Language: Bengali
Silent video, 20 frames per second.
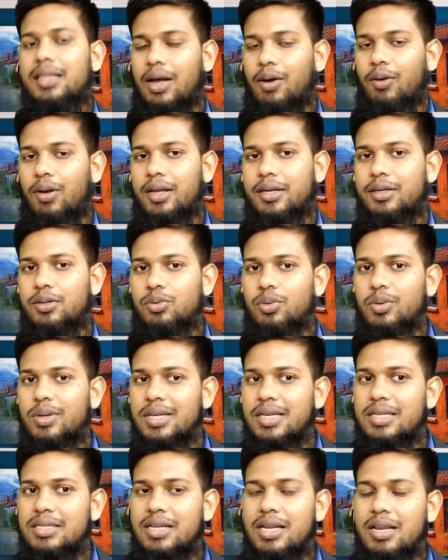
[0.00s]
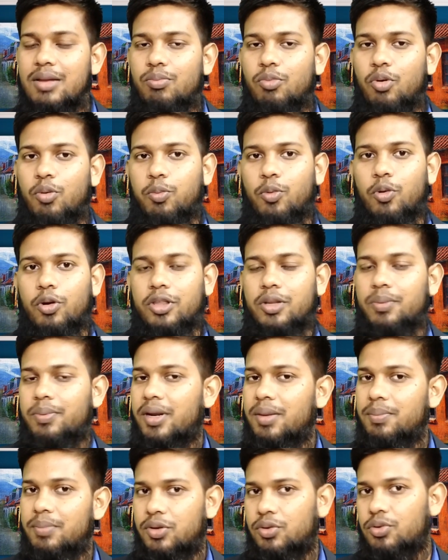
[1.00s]
তাহলে কিন্তু ইজিলি মুভ করতে
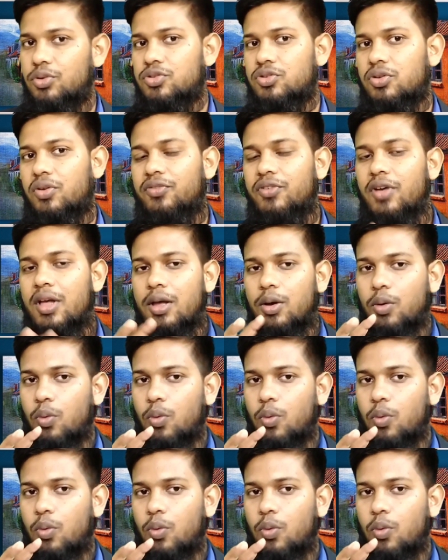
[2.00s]
পারে বিকজ অফ